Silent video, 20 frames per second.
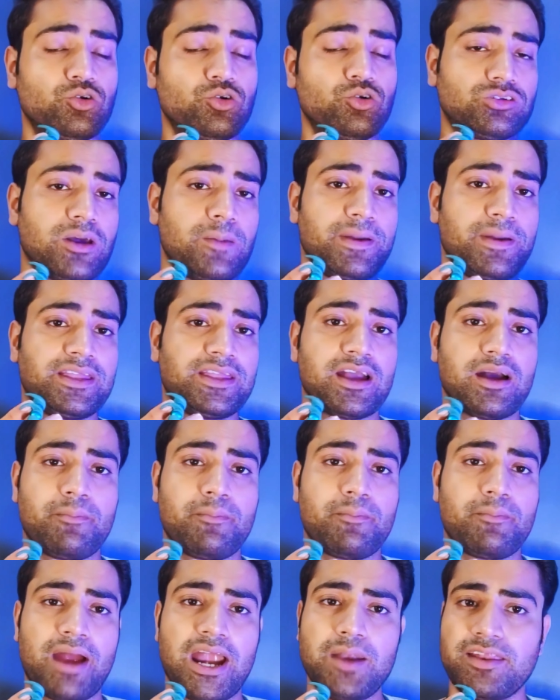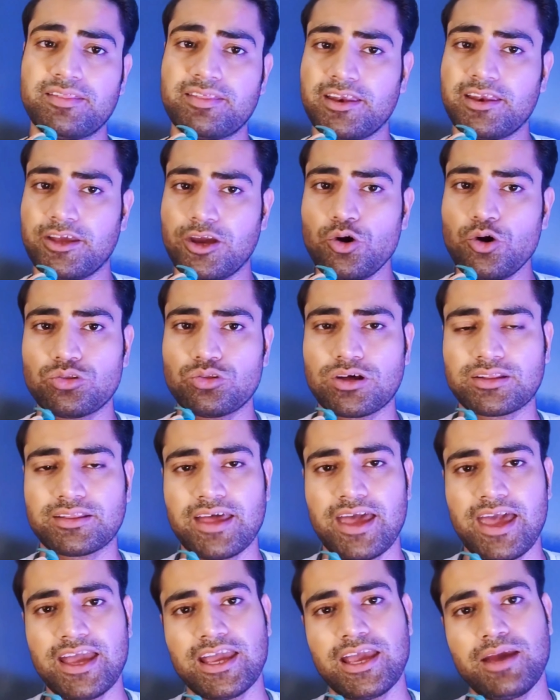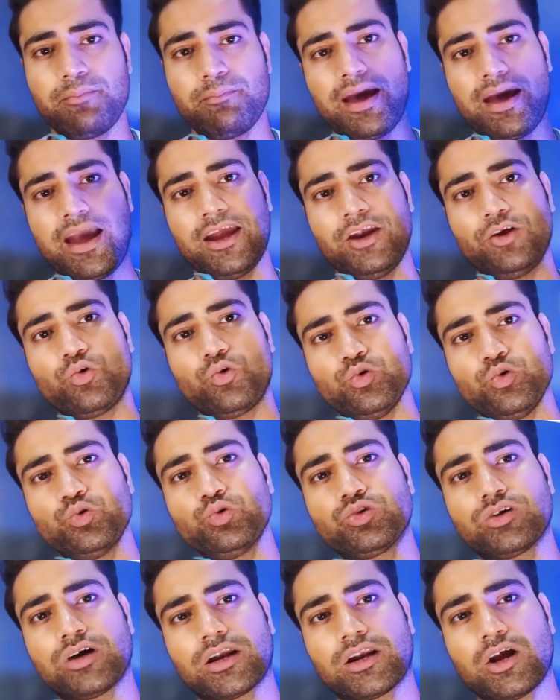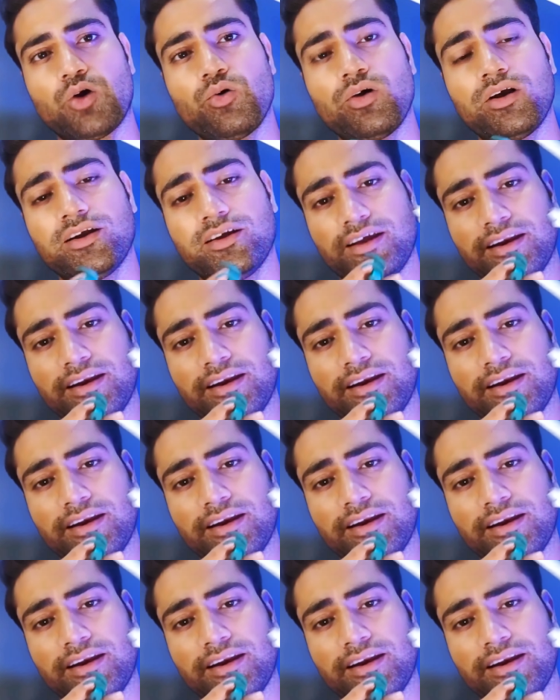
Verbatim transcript: उसके पीछे का माइट भी रीजन ये हो सकता है कि मैं इनको यूज कर रहा हूँ